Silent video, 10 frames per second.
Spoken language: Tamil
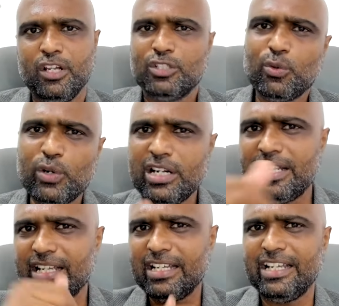ஸோ
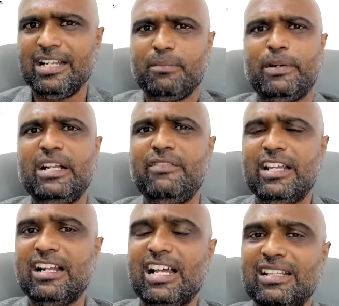உங்களுக்கு என்ன பண்ணுவீங்கன்னா